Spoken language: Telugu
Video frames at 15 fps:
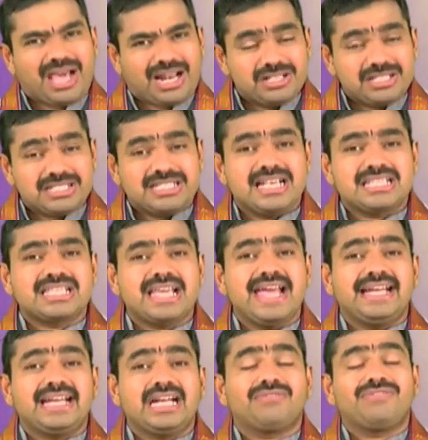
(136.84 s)
మనం
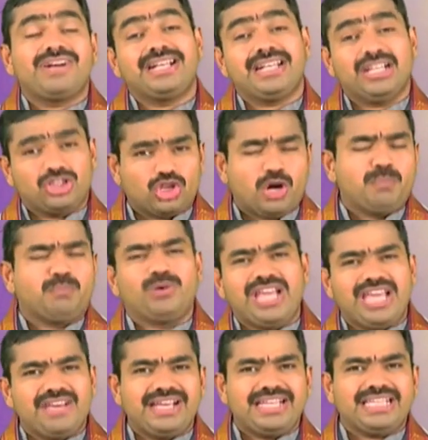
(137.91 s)
చేసేటటువంటి
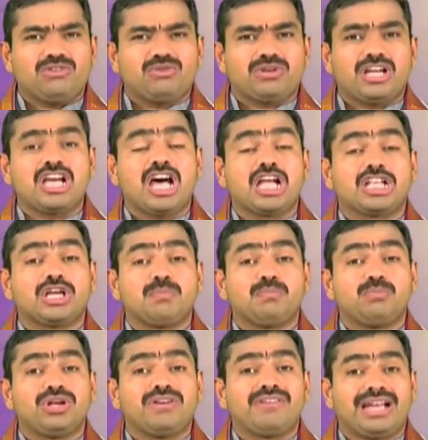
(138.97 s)
తప్పులు ఏవైతే ఉన్నాయో ఆ
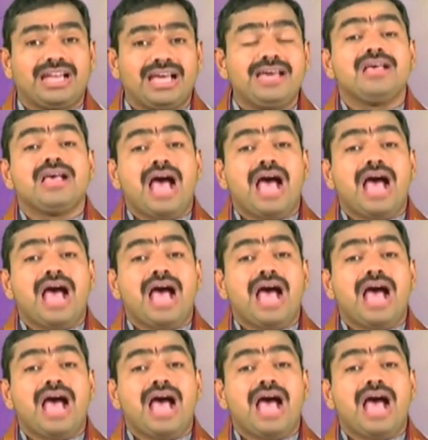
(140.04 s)
తప్పుల వలన